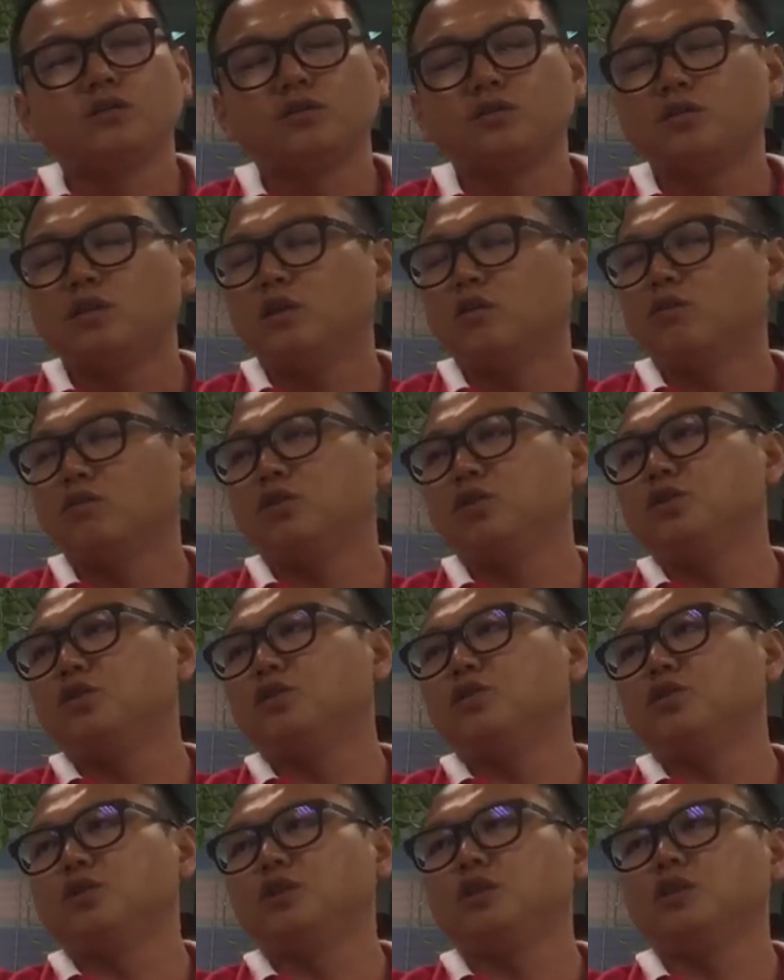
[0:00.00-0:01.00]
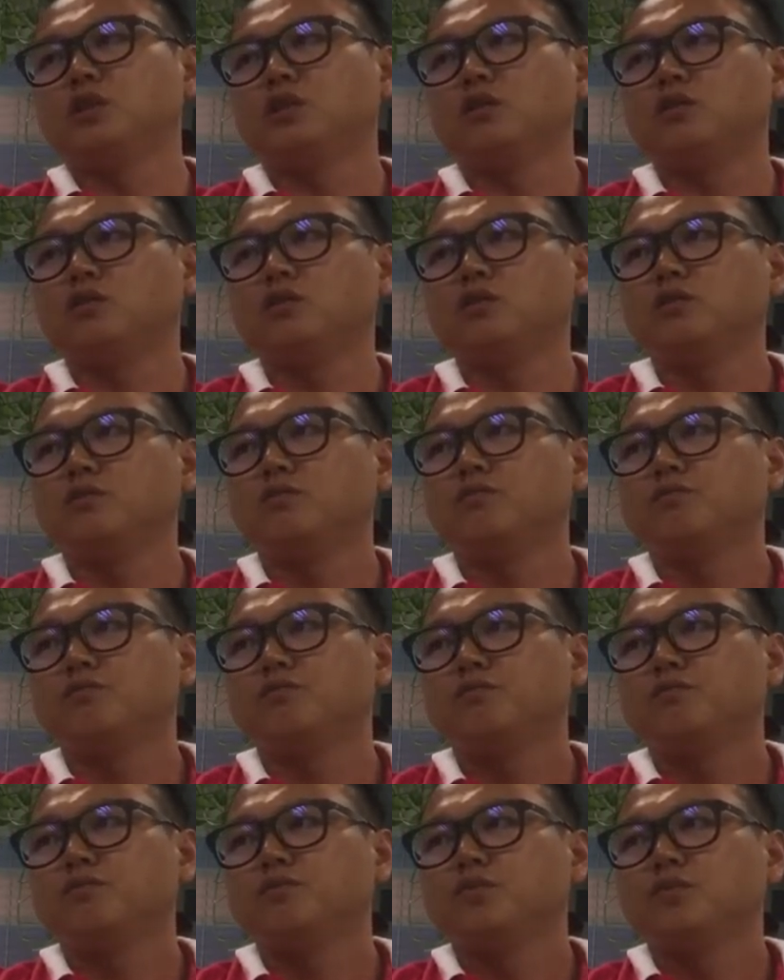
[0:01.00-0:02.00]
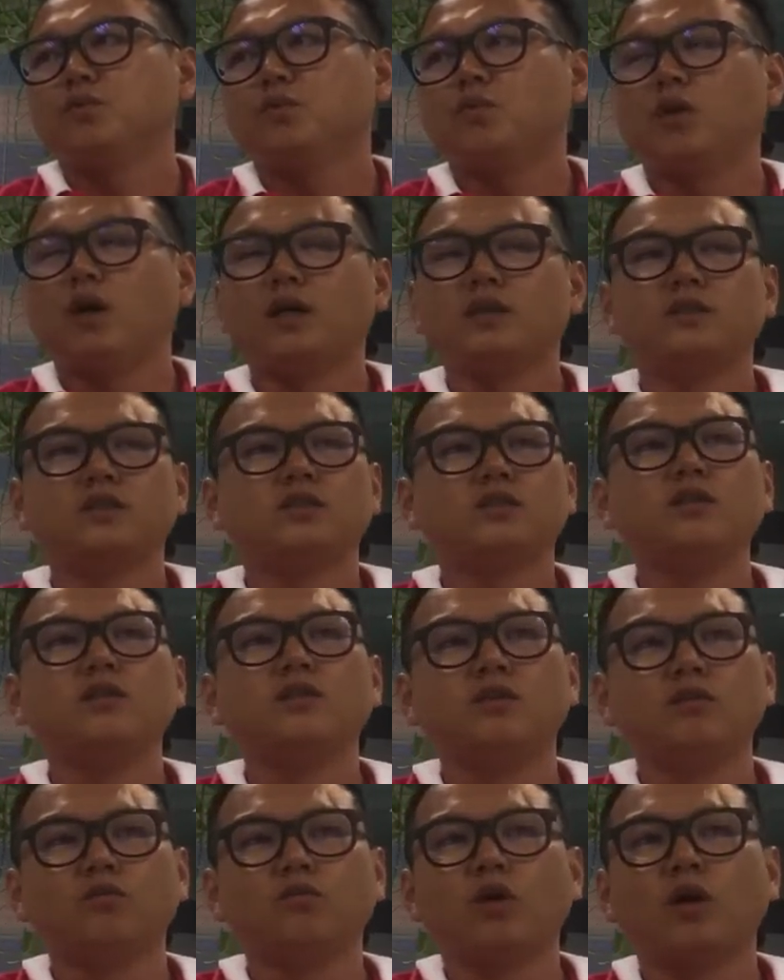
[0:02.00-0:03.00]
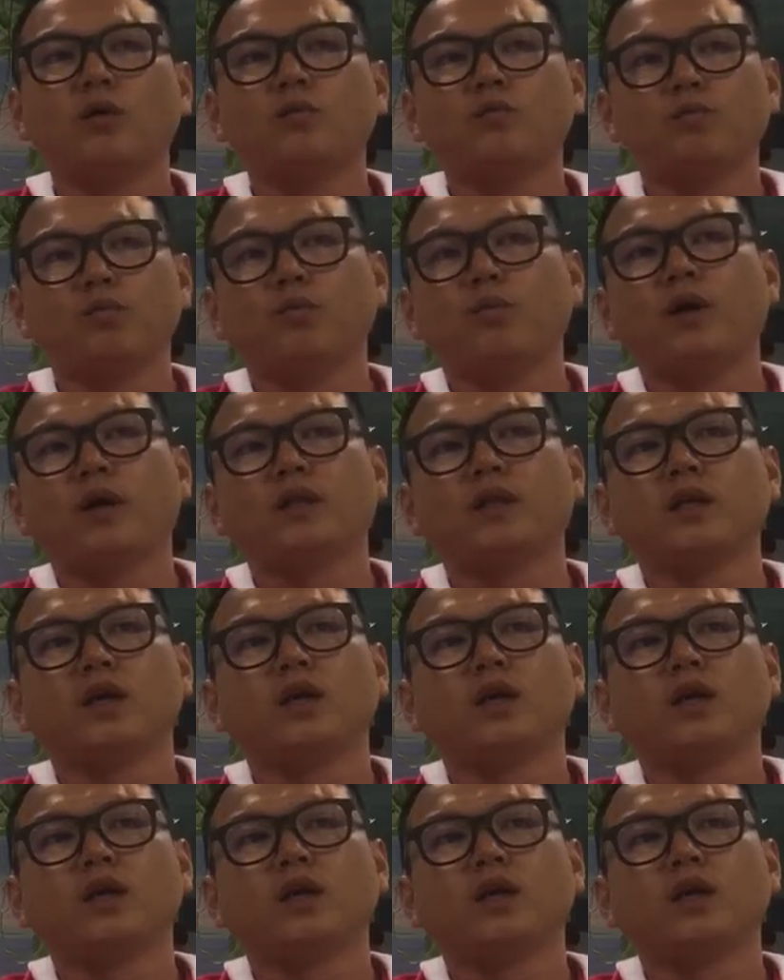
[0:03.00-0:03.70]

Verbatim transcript: 只是让我现金有减少而已。我还是挣的，我还不怕。